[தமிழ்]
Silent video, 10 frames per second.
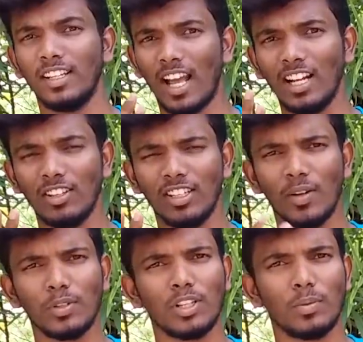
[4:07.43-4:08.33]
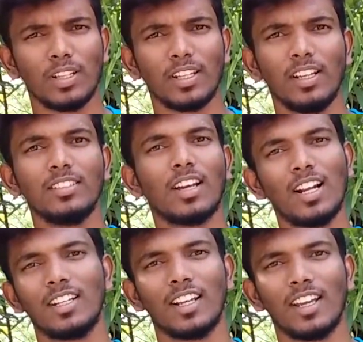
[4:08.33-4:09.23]
நாலாவது என்ன அப்படின்னு சொல்லி பார்த்தீங்கன்னா
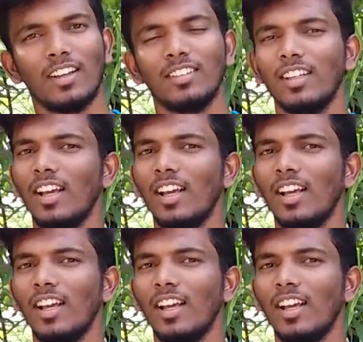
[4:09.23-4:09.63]
சால்ரிங் ஐயான்